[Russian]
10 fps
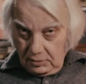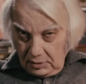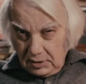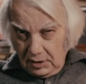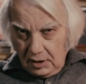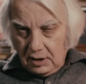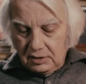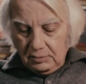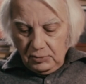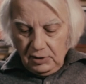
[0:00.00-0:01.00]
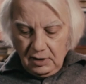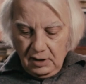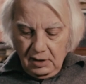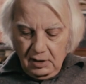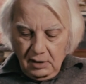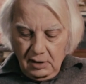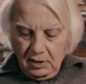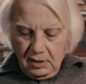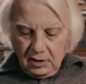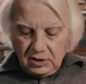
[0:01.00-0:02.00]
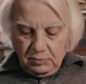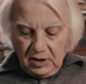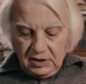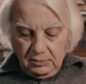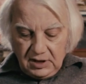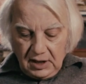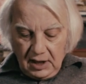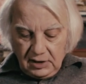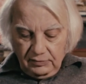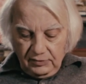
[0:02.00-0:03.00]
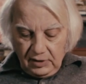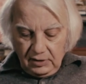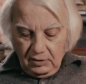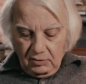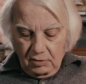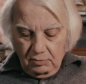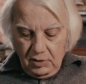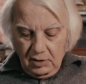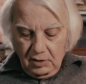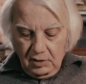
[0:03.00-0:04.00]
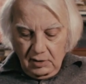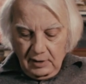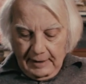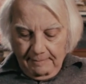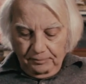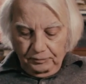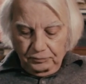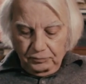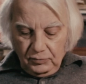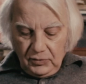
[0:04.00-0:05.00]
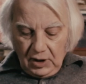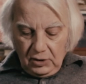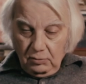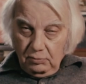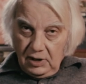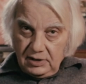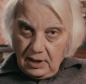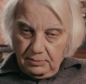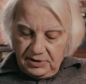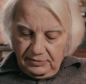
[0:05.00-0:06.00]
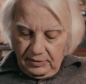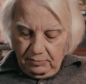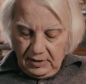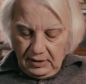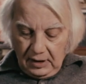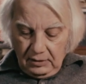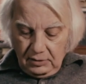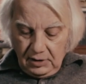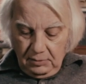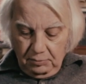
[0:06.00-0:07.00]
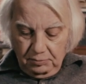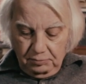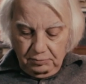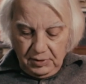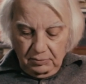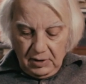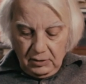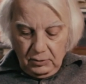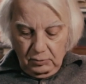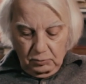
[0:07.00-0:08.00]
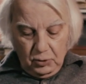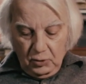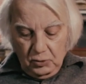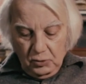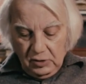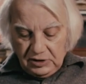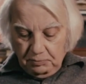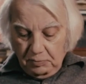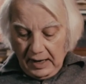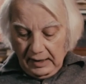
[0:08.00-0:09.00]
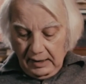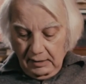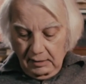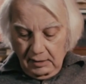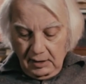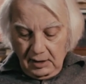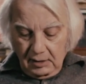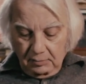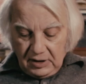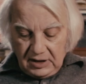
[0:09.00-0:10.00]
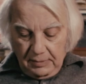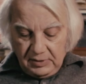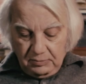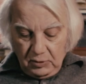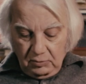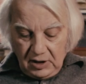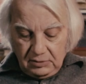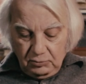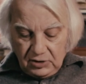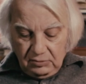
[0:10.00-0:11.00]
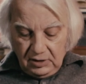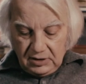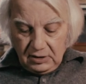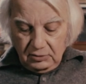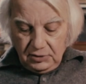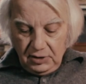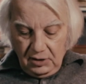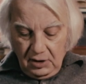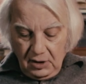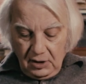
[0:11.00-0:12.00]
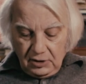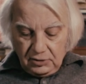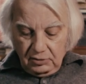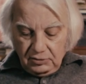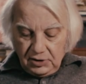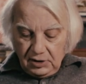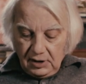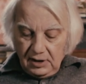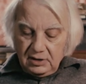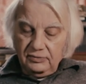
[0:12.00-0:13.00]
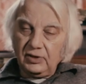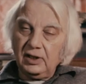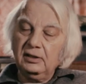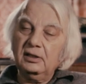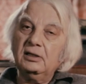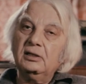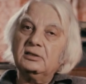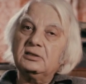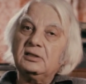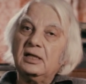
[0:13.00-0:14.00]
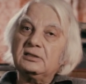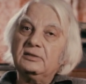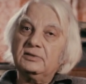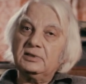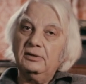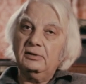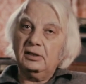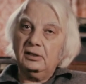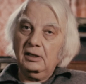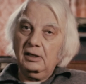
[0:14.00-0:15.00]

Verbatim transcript: то есть генеральском мундире, с большим стоячим воротником. На нем были замшевые панталоны, при боку шпага. По шляпе с плюмажем можно было заключить, что он считается в ранге статского советника.